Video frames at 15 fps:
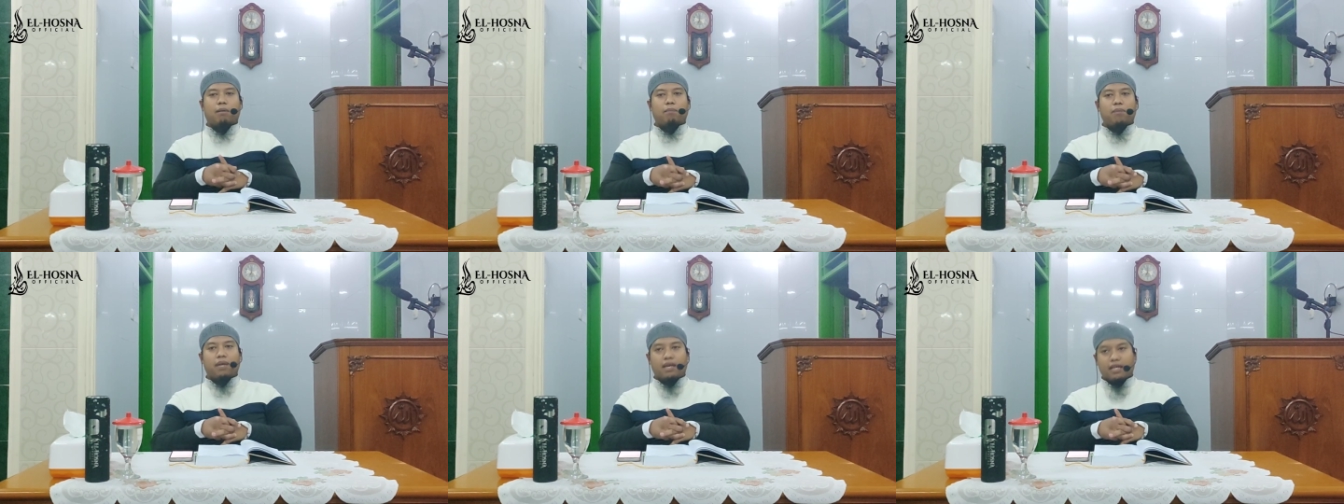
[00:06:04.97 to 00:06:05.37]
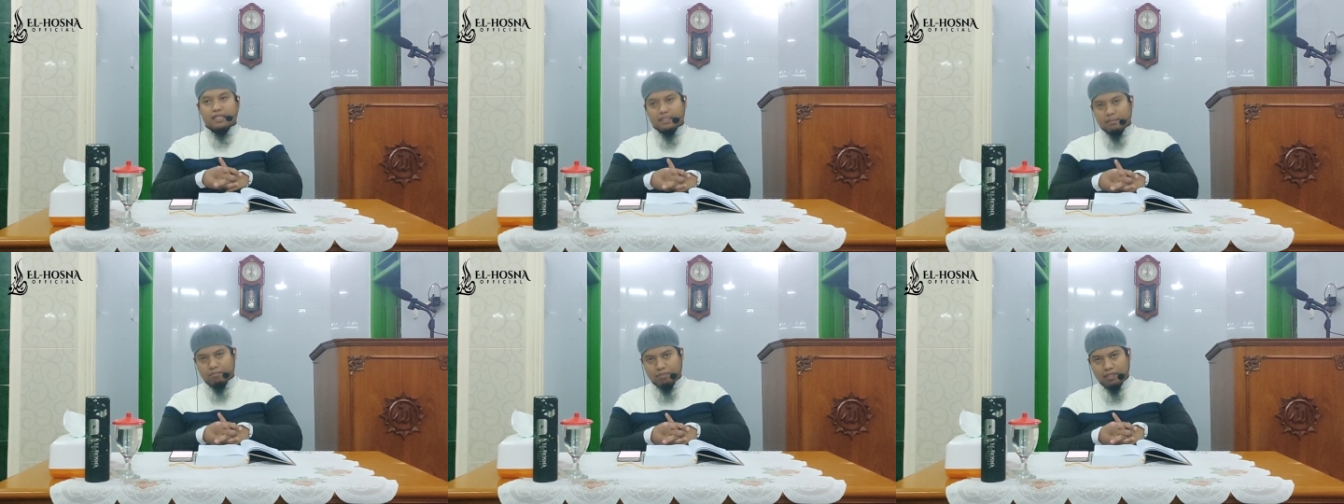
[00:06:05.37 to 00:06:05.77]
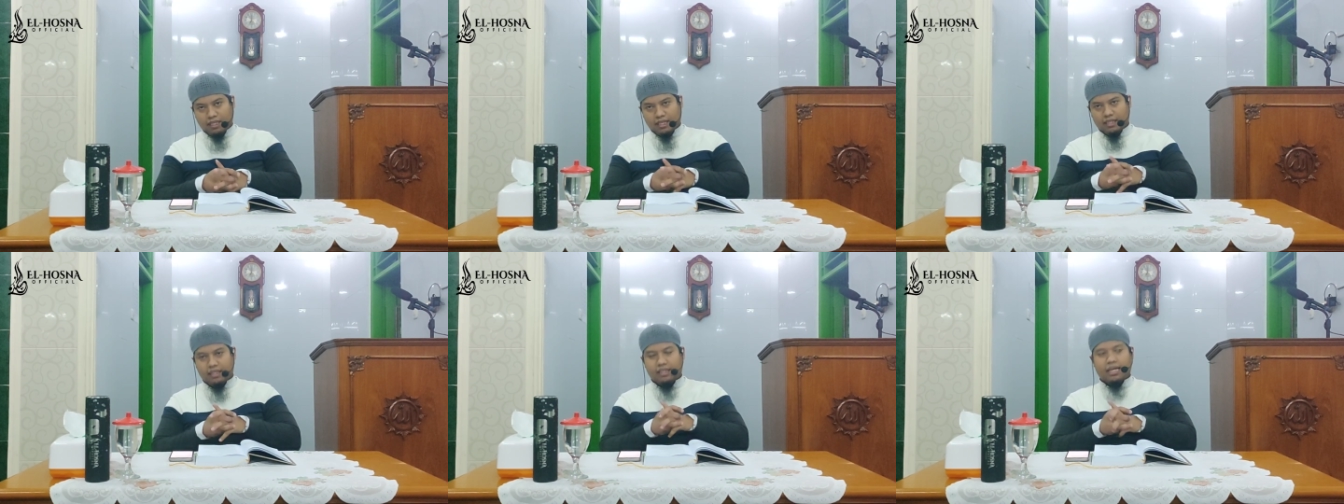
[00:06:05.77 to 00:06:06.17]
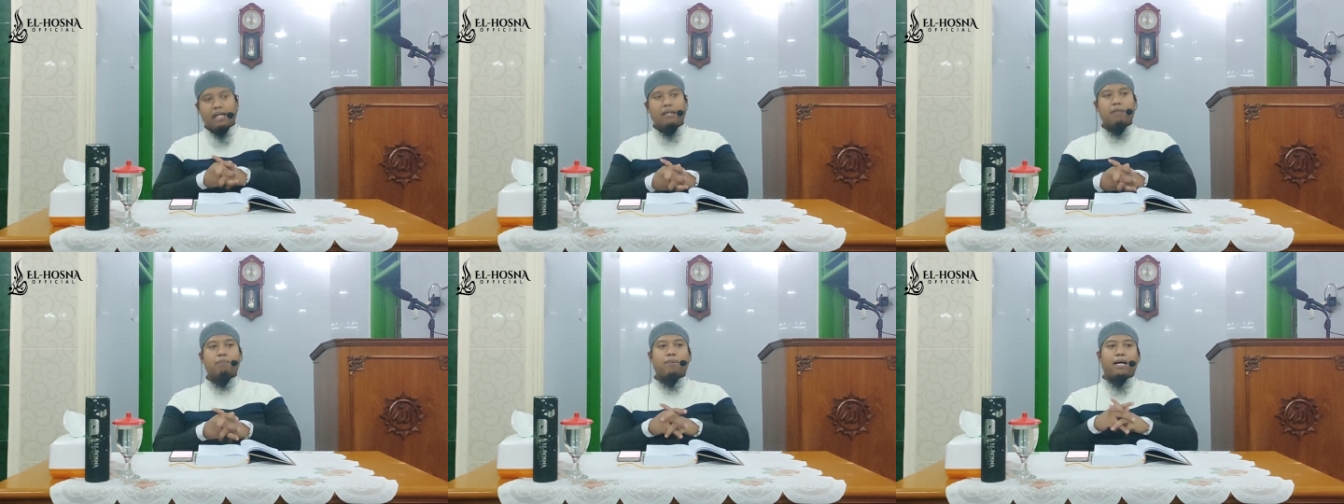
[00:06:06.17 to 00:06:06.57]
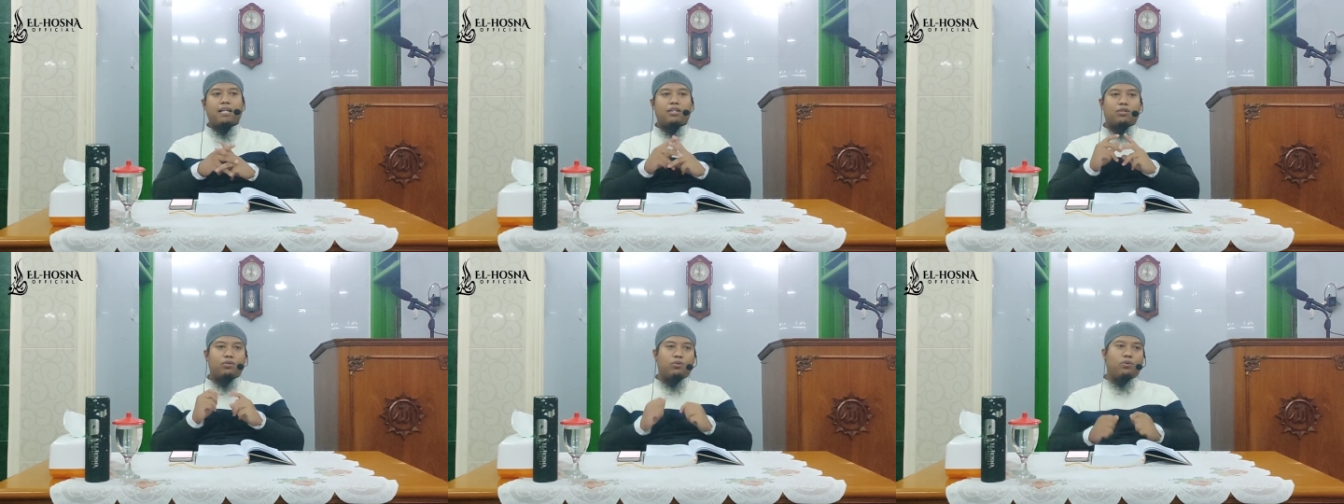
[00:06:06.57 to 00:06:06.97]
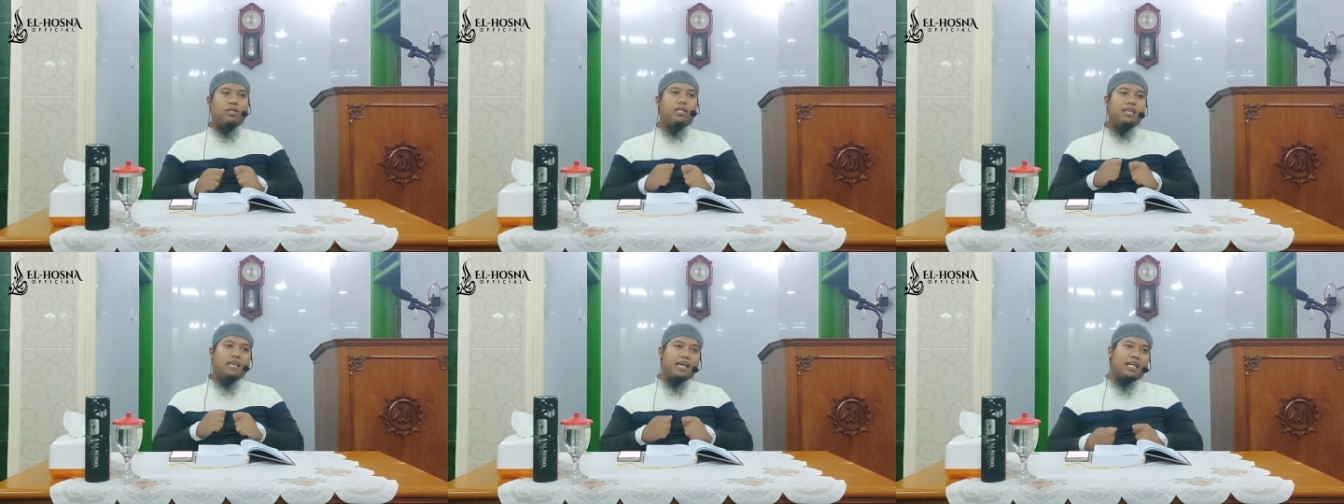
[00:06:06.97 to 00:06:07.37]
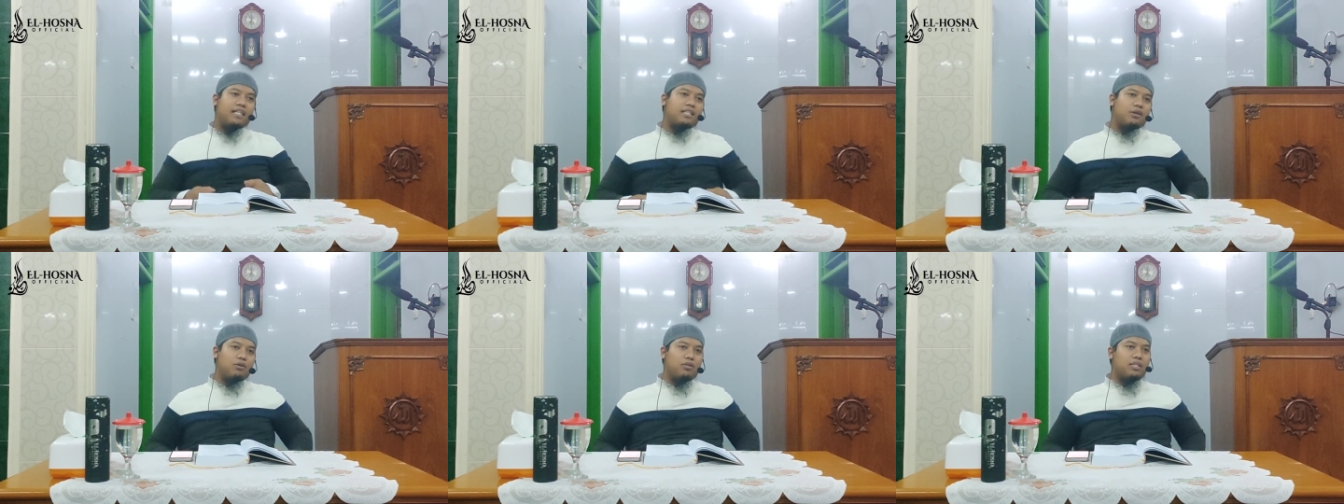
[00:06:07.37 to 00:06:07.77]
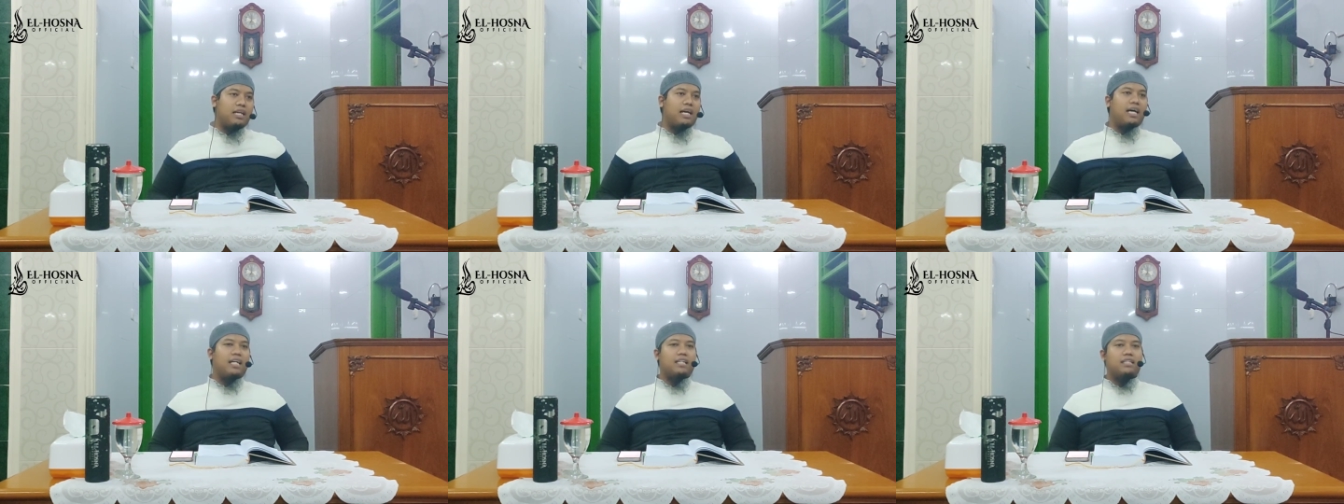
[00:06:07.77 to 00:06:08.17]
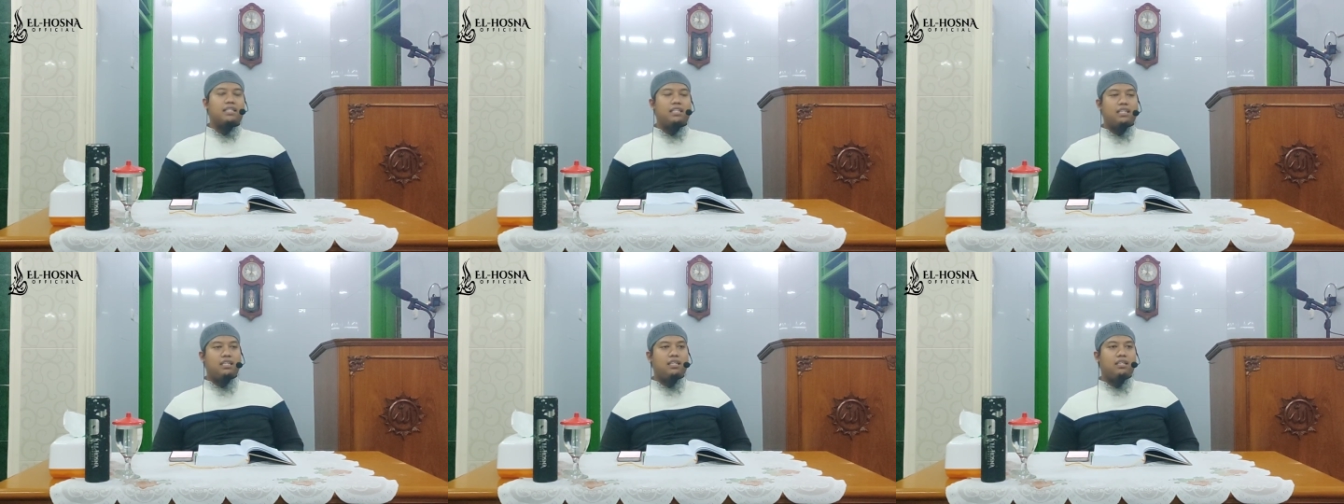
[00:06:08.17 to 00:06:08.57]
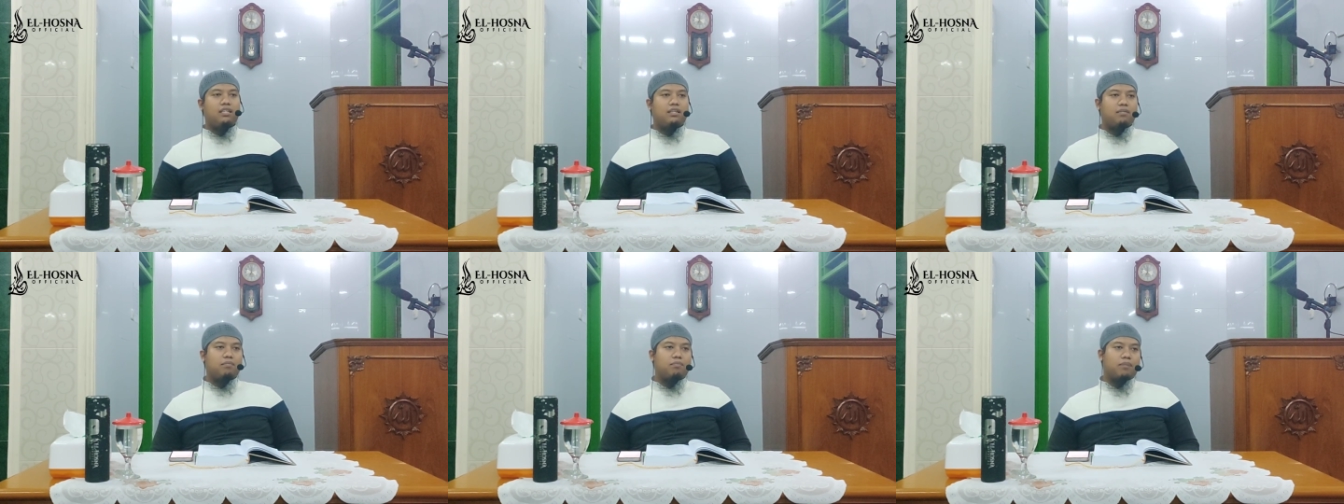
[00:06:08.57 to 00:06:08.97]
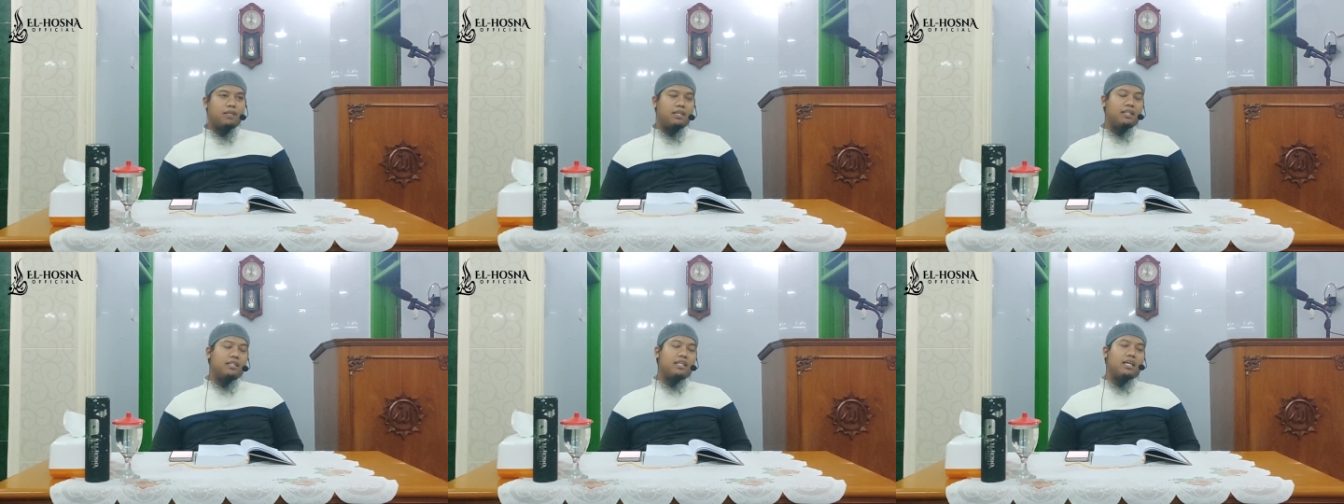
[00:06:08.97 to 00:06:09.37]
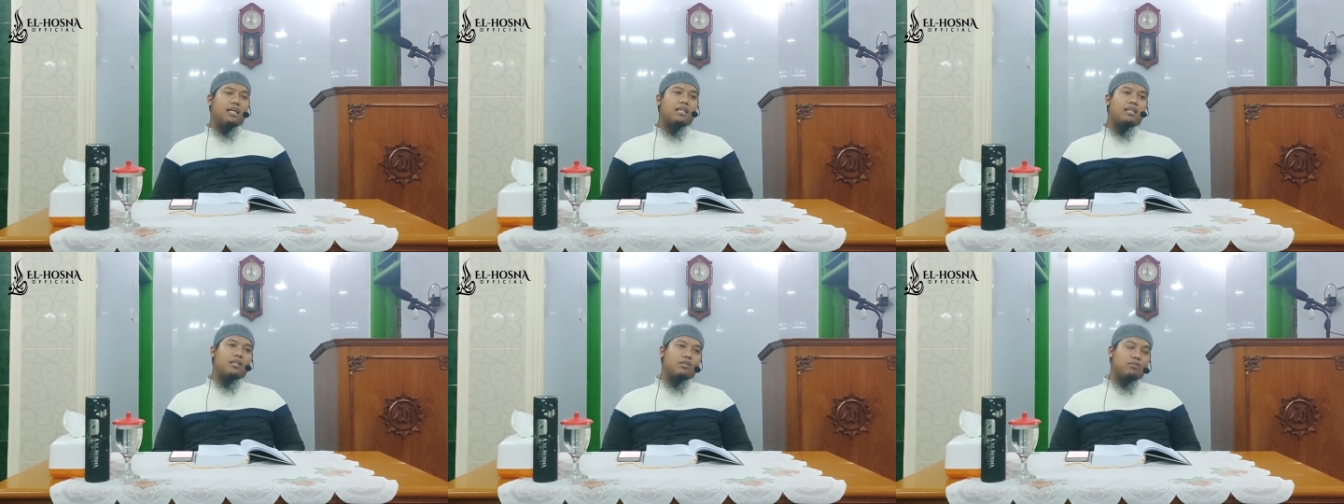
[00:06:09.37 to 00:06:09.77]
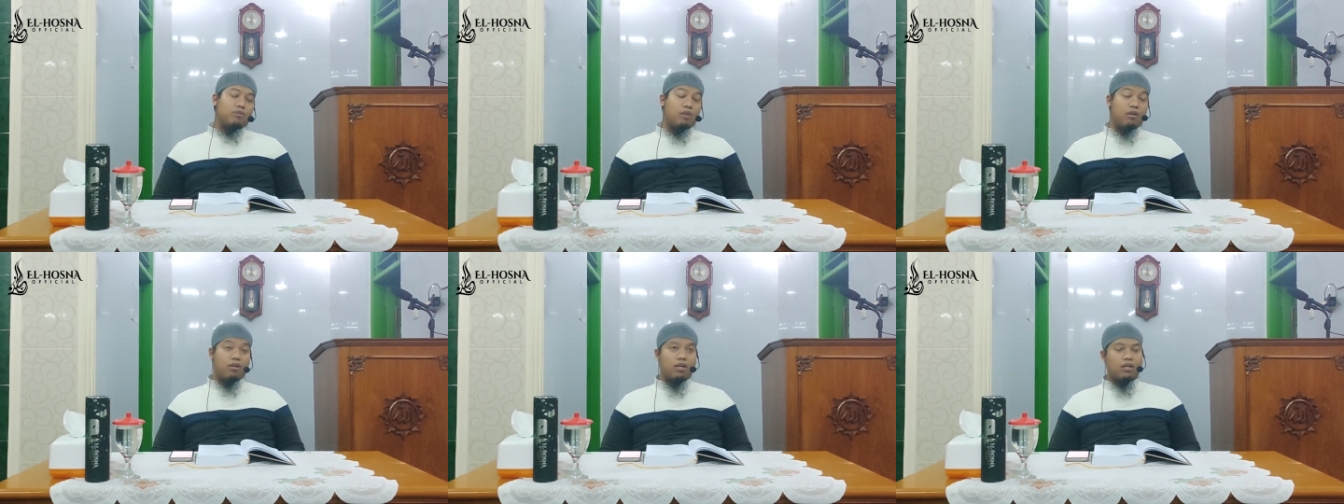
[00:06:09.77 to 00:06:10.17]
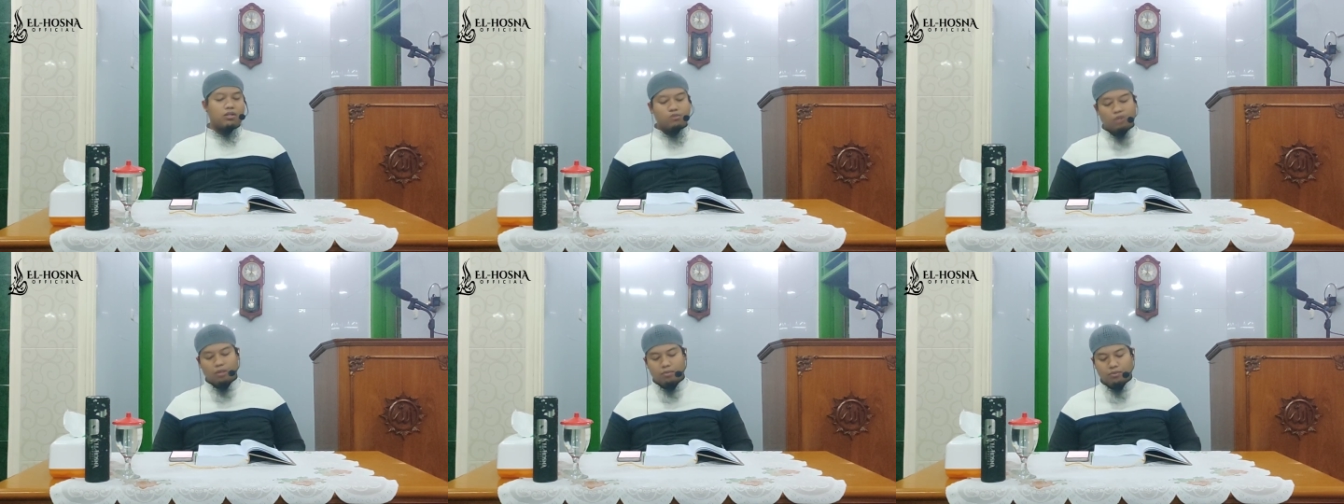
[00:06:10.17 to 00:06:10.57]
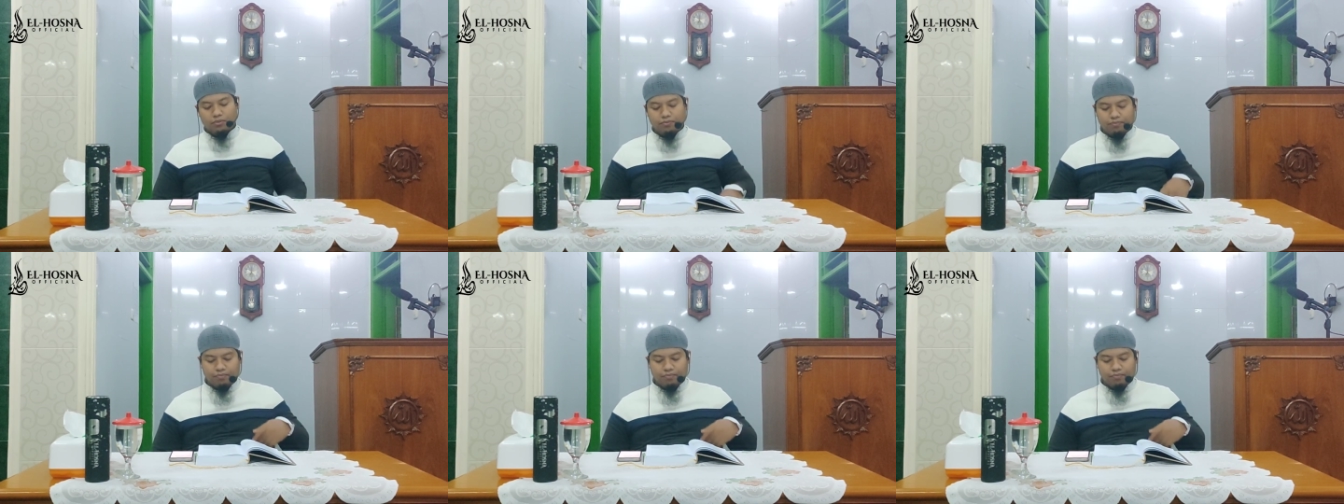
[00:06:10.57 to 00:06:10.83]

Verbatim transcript: bab yang kesembilan dan patuhi atau taati perintah kedua orang tuamu.